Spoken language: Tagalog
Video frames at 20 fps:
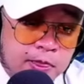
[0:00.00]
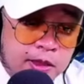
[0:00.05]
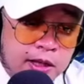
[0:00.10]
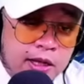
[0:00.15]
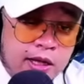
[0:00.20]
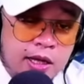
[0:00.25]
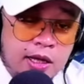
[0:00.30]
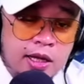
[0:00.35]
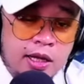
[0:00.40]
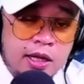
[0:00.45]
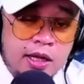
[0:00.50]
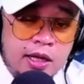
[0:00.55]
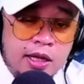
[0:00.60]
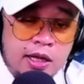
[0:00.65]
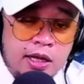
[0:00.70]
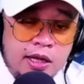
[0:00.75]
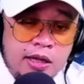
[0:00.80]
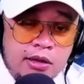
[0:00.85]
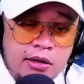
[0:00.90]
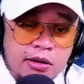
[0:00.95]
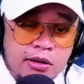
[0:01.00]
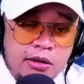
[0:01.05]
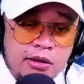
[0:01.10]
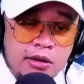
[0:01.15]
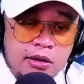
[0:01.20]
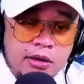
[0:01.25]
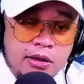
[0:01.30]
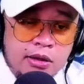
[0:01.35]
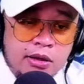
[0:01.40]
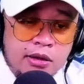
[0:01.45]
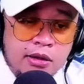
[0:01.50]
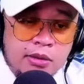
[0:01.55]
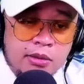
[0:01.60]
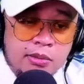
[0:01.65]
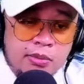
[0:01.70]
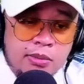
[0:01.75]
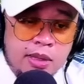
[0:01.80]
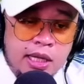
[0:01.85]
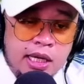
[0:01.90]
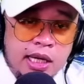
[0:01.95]
eh,
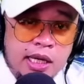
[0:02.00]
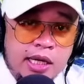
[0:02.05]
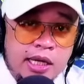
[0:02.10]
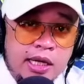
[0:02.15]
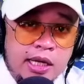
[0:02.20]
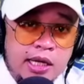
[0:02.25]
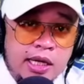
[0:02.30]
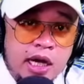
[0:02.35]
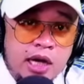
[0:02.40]
malaking